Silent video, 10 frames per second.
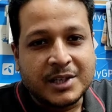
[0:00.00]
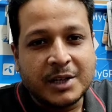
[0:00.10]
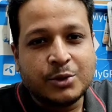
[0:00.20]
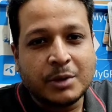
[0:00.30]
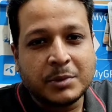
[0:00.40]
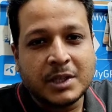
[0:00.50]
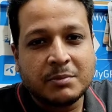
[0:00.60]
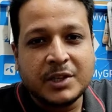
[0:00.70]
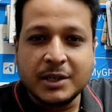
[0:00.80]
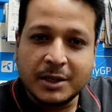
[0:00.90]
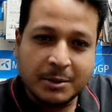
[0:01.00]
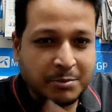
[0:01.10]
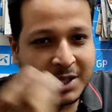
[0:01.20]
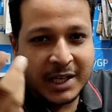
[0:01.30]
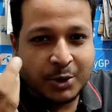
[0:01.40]
যেহেতু আপনাদের
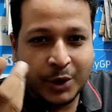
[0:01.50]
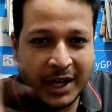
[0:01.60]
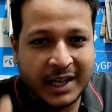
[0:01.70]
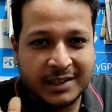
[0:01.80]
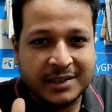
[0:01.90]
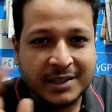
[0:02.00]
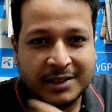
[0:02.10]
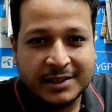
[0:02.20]
বিয়ে হয়ে গেছে